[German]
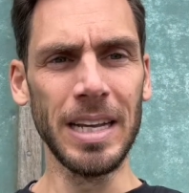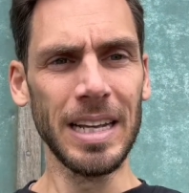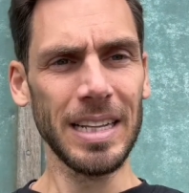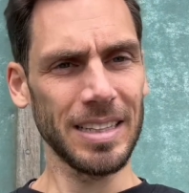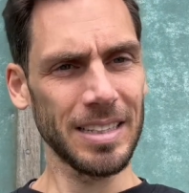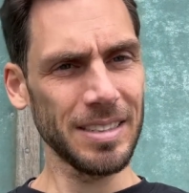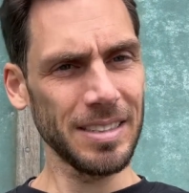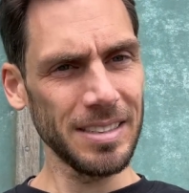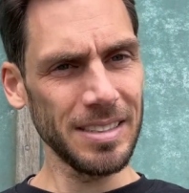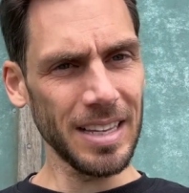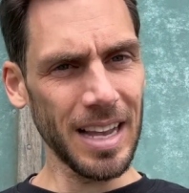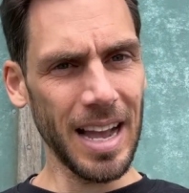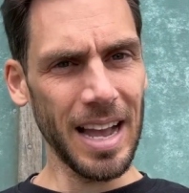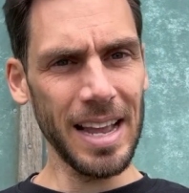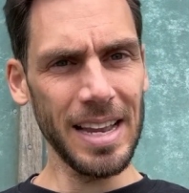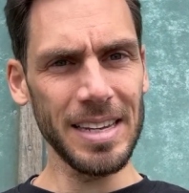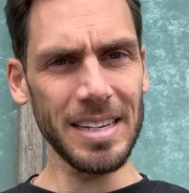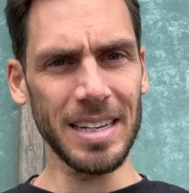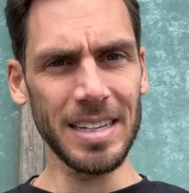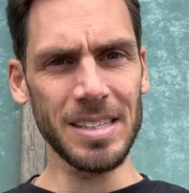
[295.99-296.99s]
Das ist ja
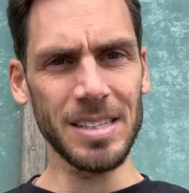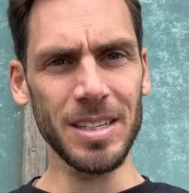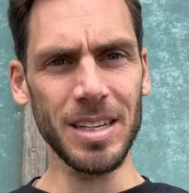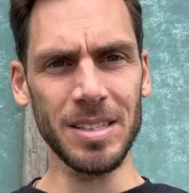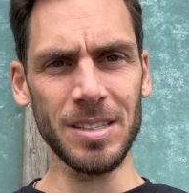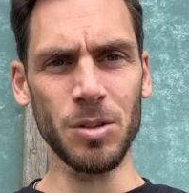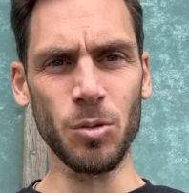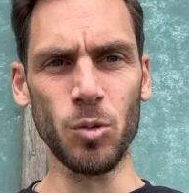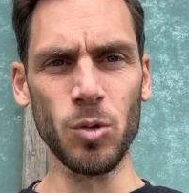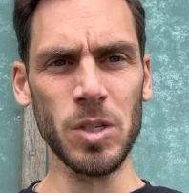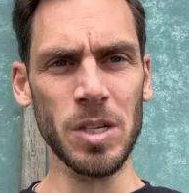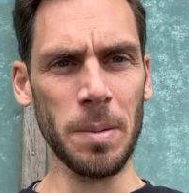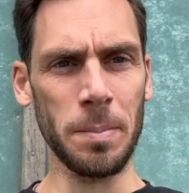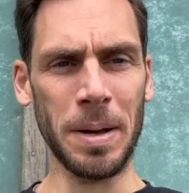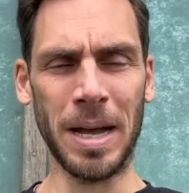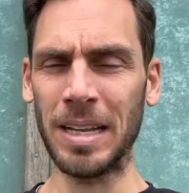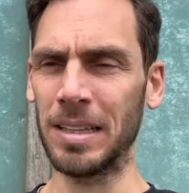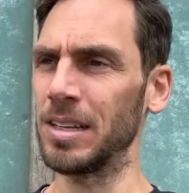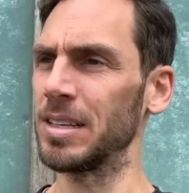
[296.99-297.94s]
ein ganz, ganz großer Part,